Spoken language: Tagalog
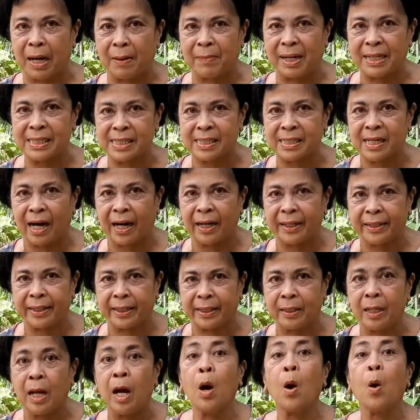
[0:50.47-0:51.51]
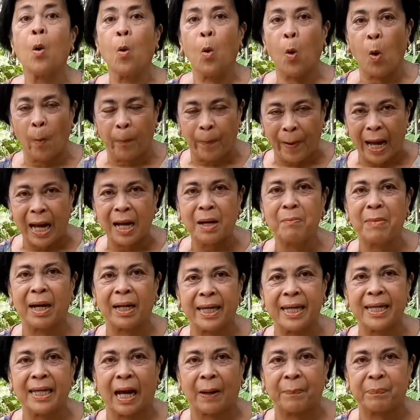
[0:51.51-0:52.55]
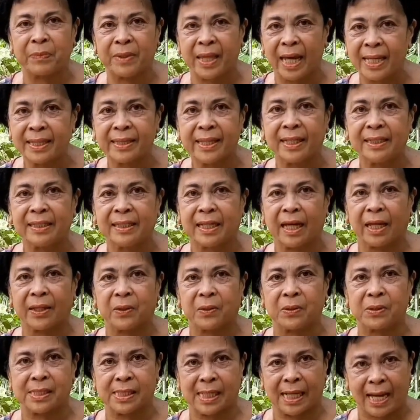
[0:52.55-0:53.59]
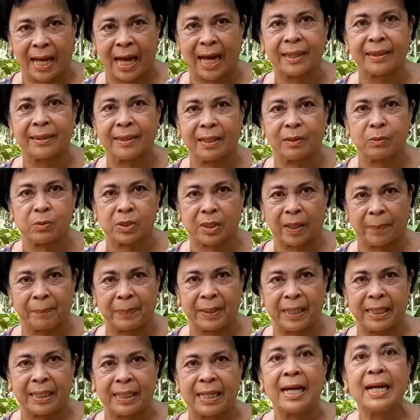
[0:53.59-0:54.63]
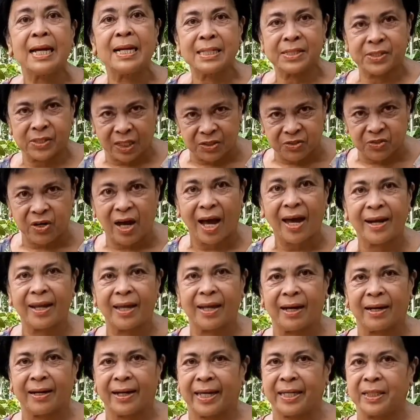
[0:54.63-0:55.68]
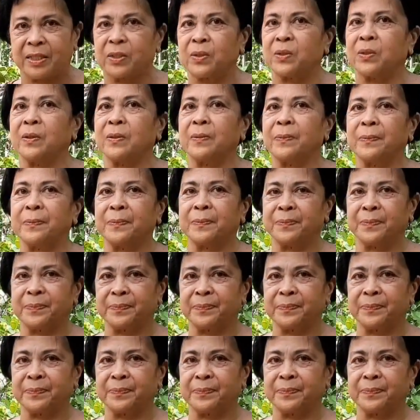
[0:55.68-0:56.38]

sa Mamay's Garden upang maging updated kayo sa lahat ng usapin sa channel na ito.